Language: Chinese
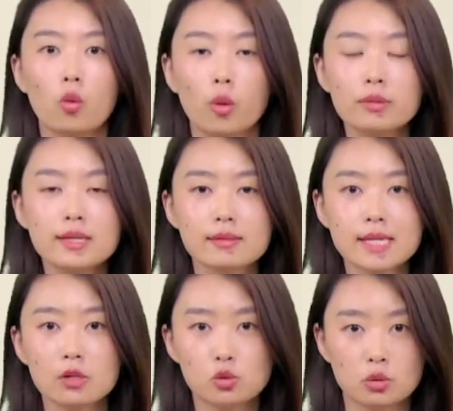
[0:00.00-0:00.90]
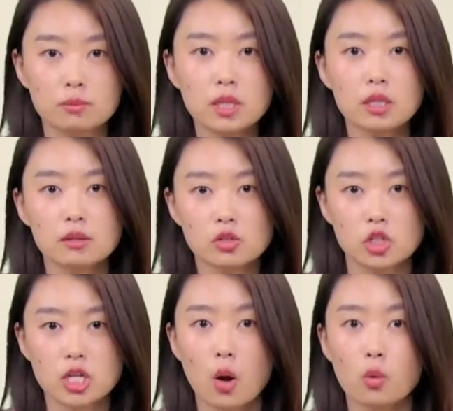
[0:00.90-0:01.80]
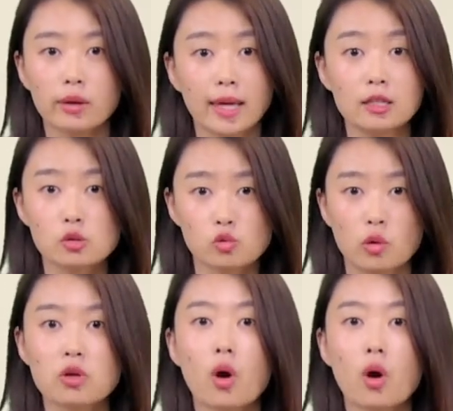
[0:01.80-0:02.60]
我不想再寻觅，请让我给你所